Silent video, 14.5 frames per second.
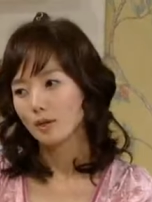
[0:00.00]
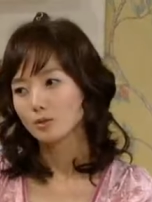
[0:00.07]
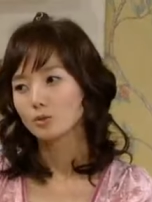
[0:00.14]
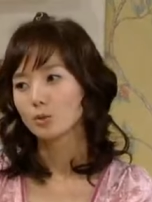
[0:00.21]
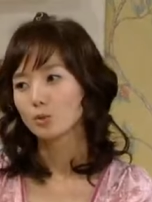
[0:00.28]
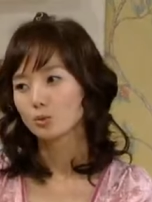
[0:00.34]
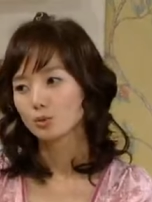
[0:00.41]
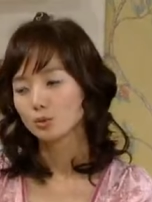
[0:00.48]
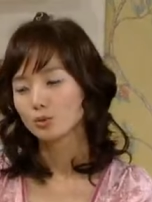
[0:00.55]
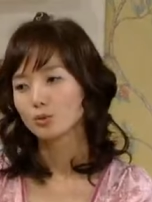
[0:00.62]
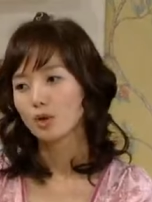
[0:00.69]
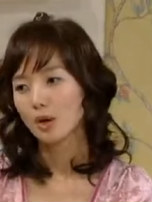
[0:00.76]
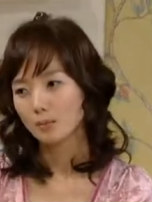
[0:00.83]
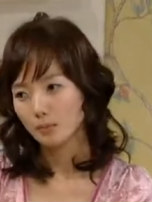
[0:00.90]
집안
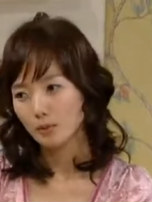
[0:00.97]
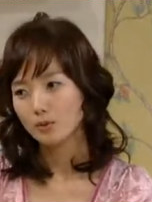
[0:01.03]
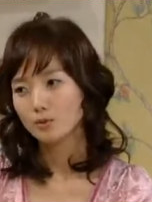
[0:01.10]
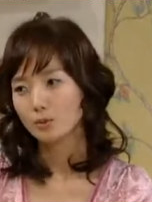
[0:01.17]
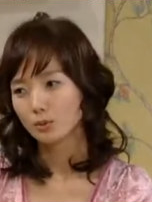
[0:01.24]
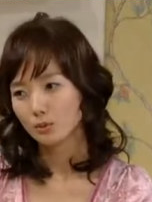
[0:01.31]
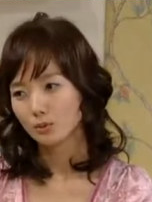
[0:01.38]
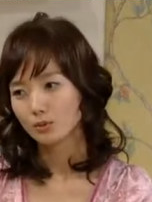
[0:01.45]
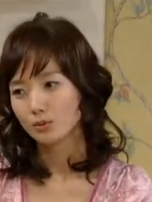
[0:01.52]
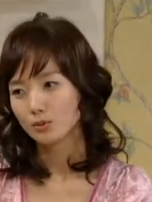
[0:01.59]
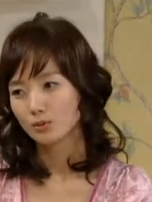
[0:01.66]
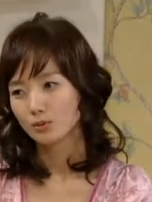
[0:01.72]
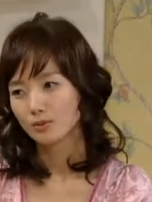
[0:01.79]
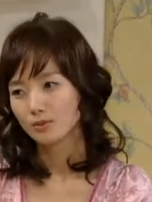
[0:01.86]
좋고 학벌
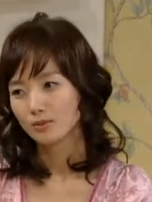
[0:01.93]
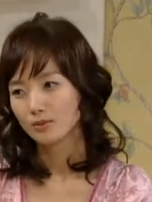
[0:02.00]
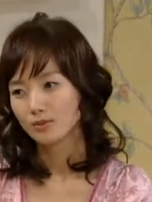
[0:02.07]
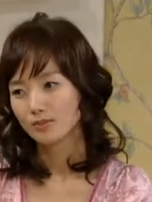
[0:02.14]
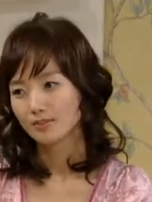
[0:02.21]
좋고